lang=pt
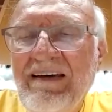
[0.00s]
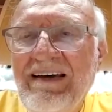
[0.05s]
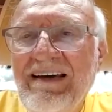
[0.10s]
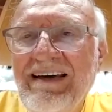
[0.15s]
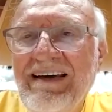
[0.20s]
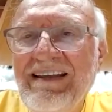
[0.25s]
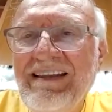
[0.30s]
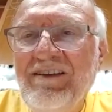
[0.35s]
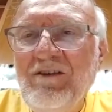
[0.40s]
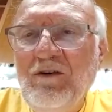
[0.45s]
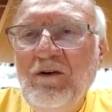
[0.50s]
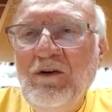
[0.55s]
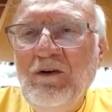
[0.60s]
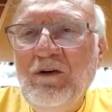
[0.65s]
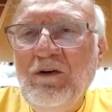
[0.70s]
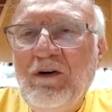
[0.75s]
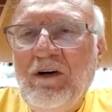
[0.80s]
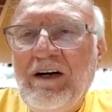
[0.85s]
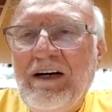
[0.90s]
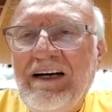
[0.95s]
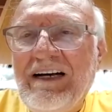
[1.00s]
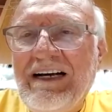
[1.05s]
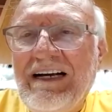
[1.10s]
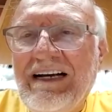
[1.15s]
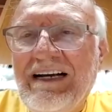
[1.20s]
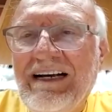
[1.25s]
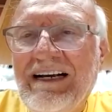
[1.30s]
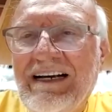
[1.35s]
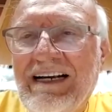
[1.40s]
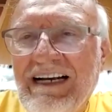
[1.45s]
é, do
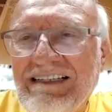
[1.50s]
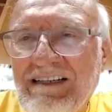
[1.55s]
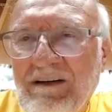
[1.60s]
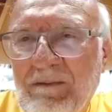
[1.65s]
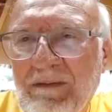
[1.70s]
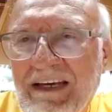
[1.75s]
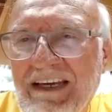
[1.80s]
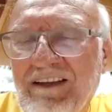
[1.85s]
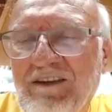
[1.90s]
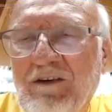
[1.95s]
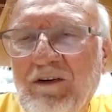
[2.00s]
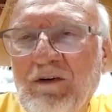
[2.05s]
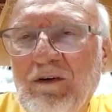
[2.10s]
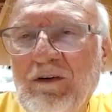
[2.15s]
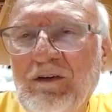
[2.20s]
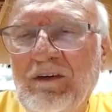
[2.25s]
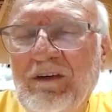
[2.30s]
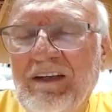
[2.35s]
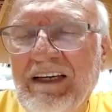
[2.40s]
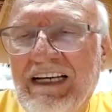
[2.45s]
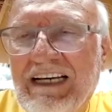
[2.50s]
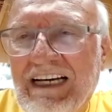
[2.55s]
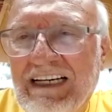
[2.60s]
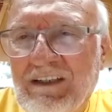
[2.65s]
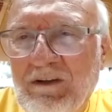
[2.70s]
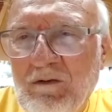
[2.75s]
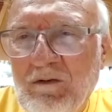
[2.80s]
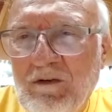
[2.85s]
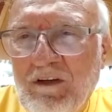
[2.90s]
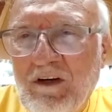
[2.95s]
casamento de
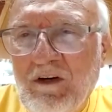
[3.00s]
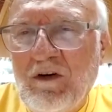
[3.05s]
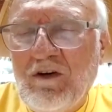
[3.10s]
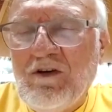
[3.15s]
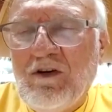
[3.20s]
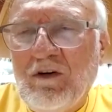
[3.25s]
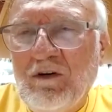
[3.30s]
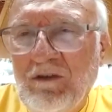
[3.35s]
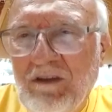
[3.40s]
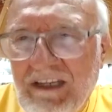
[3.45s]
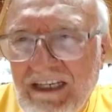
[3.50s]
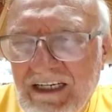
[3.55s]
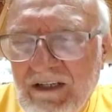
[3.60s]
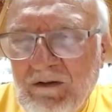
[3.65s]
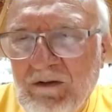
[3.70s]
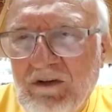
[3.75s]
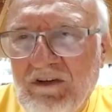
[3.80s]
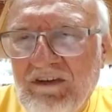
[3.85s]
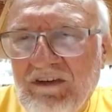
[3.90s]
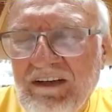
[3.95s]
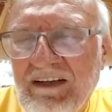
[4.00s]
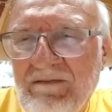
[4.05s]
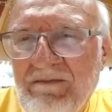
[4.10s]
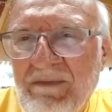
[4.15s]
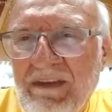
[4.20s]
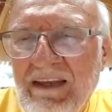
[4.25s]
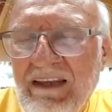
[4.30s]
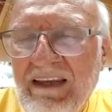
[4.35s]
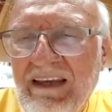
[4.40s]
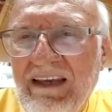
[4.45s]
cada um de nós com Deus.
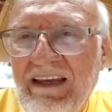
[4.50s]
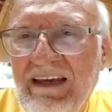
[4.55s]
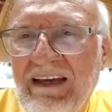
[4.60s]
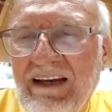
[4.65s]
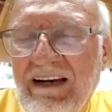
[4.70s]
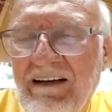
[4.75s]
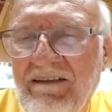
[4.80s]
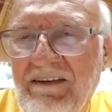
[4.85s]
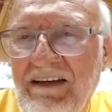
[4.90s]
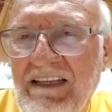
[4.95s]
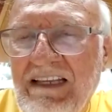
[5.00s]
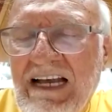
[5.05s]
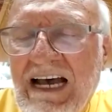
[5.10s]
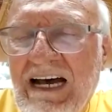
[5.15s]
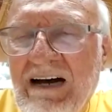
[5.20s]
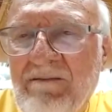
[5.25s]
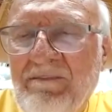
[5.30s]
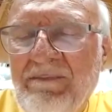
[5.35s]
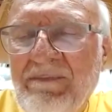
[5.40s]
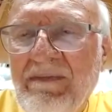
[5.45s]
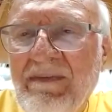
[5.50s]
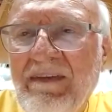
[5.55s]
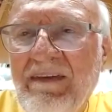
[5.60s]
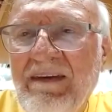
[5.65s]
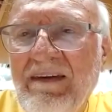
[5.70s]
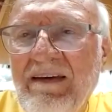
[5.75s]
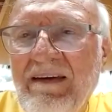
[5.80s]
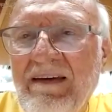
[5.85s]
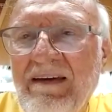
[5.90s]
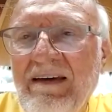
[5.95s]
E a vida
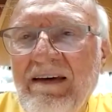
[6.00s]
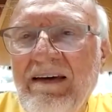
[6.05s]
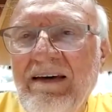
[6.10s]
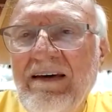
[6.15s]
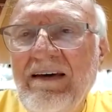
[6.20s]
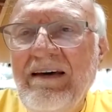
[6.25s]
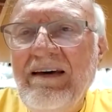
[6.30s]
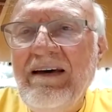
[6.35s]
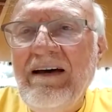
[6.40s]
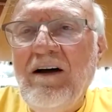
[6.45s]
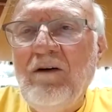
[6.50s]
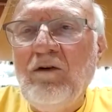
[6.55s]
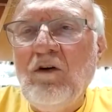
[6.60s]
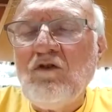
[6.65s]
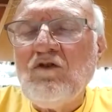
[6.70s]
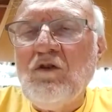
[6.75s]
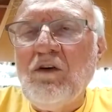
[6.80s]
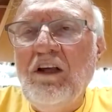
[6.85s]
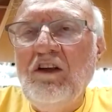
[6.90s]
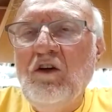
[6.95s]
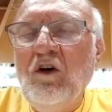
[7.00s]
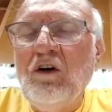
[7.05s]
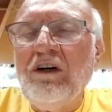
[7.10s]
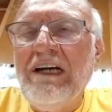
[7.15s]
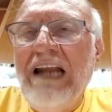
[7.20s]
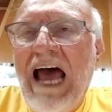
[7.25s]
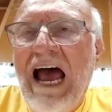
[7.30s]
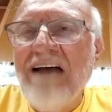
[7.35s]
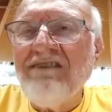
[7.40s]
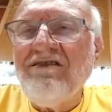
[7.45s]
é, ao nosso
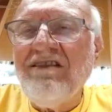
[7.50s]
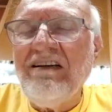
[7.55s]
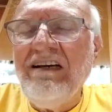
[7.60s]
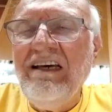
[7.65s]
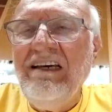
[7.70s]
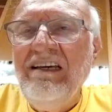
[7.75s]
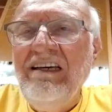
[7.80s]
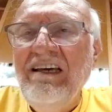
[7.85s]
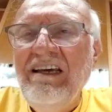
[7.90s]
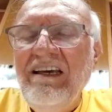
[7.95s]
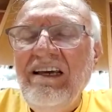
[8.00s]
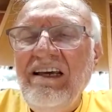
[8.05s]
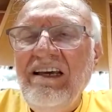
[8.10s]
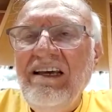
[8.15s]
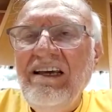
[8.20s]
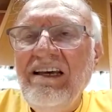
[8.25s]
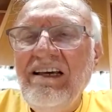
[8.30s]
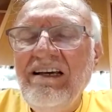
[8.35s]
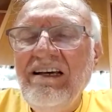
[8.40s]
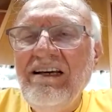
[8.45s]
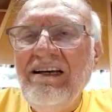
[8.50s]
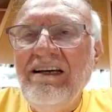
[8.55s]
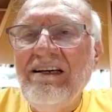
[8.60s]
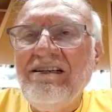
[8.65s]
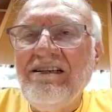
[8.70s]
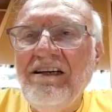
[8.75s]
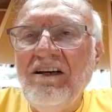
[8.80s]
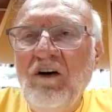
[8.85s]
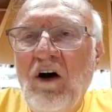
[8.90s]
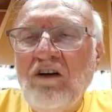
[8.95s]
redor nasce é,
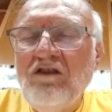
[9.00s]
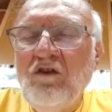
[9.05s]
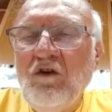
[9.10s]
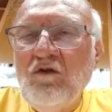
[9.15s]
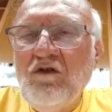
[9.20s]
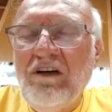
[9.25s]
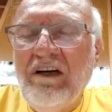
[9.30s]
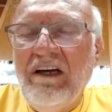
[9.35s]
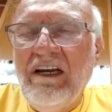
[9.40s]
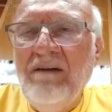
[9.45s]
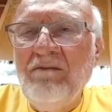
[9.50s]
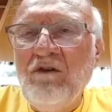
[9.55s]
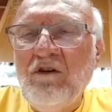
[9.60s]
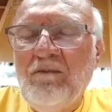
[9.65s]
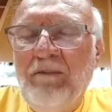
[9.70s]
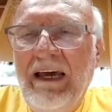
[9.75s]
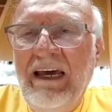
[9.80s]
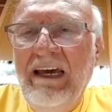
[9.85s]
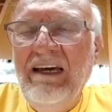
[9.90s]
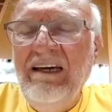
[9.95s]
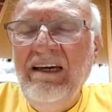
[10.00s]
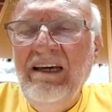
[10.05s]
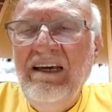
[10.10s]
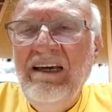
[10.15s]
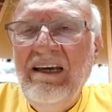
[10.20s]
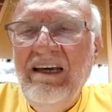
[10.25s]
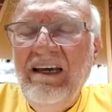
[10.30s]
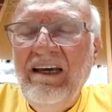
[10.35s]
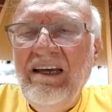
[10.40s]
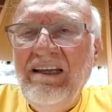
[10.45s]
se nós nos queremos bem
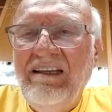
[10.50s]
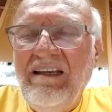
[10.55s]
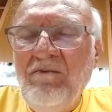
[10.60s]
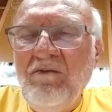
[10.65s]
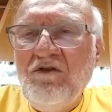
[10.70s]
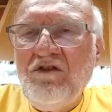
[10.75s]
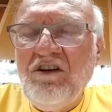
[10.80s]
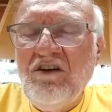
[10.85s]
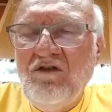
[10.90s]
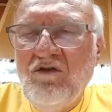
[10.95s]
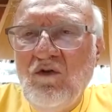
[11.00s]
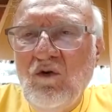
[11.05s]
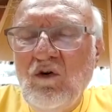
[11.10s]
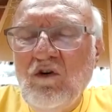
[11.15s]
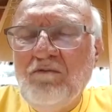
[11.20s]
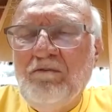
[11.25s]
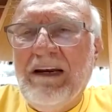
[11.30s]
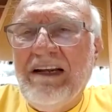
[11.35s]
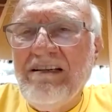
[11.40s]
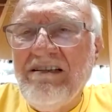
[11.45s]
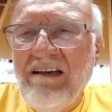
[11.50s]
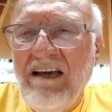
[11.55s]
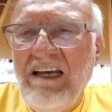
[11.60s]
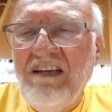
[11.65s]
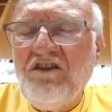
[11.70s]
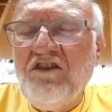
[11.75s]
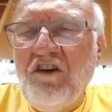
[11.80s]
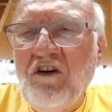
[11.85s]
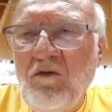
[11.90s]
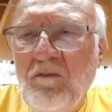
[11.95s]
e temos Jesus
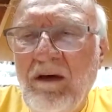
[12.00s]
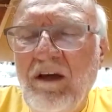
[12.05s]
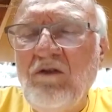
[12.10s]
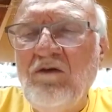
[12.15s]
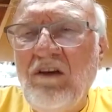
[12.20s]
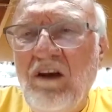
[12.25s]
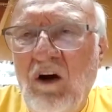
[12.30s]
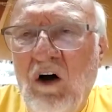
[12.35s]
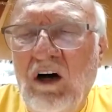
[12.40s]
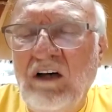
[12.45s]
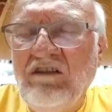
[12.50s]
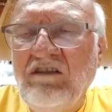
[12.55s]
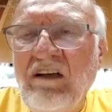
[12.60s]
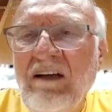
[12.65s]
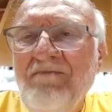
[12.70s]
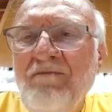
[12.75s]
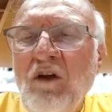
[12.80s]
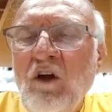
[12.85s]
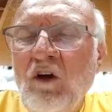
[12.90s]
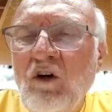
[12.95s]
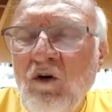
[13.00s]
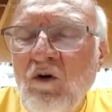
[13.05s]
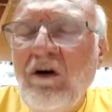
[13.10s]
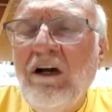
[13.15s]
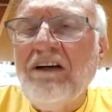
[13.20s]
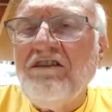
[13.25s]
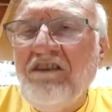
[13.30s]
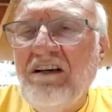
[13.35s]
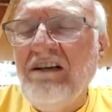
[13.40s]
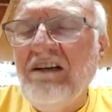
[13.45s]
presente no meio de nós.
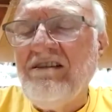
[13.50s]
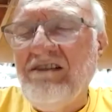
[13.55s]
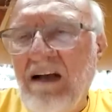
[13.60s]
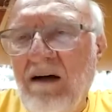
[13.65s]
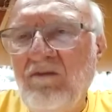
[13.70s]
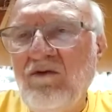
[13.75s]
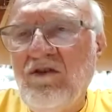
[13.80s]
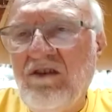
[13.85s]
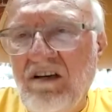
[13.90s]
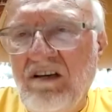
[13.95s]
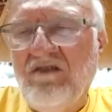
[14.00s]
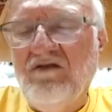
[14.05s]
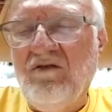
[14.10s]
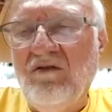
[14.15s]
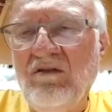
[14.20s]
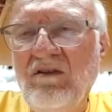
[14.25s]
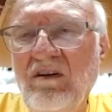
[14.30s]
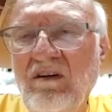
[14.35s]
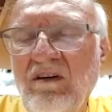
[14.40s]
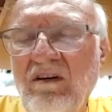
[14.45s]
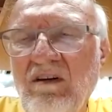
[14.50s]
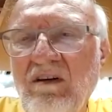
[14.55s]
Nunca esqueçamos isso.